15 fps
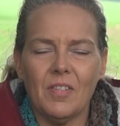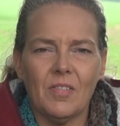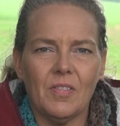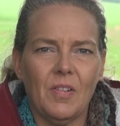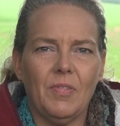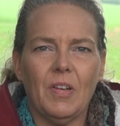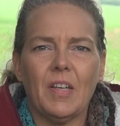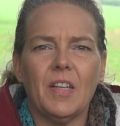Also
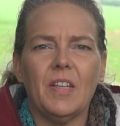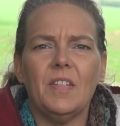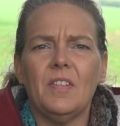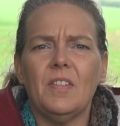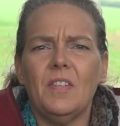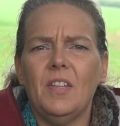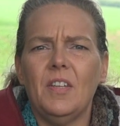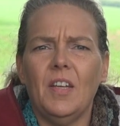da verkriecht
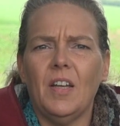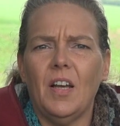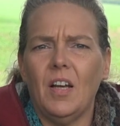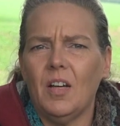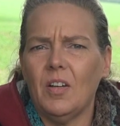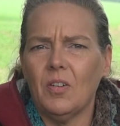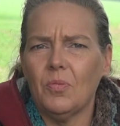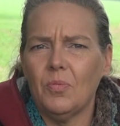sich nicht
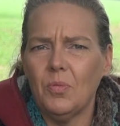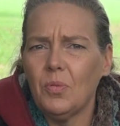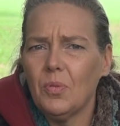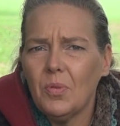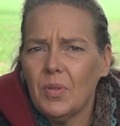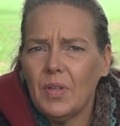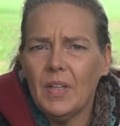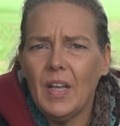jeder
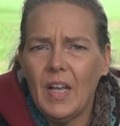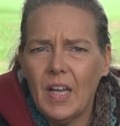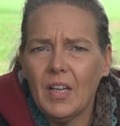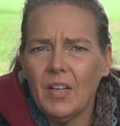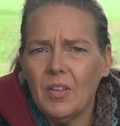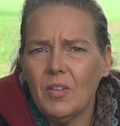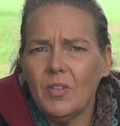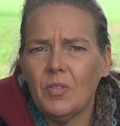irgendwo in der
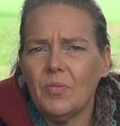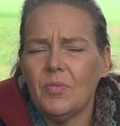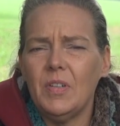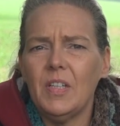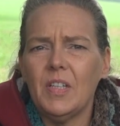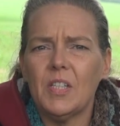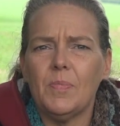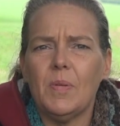Ecke und will
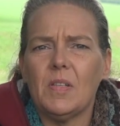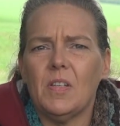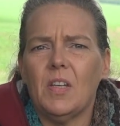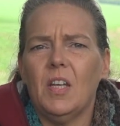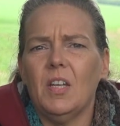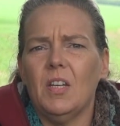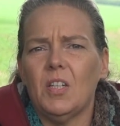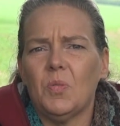nichts mehr
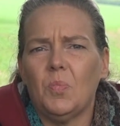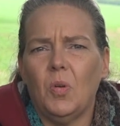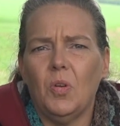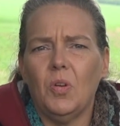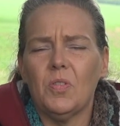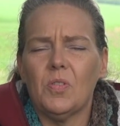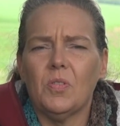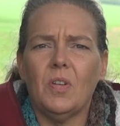sehen, nichts mehr
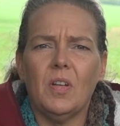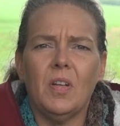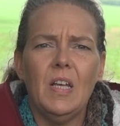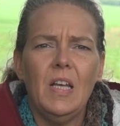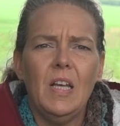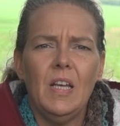hören, sondern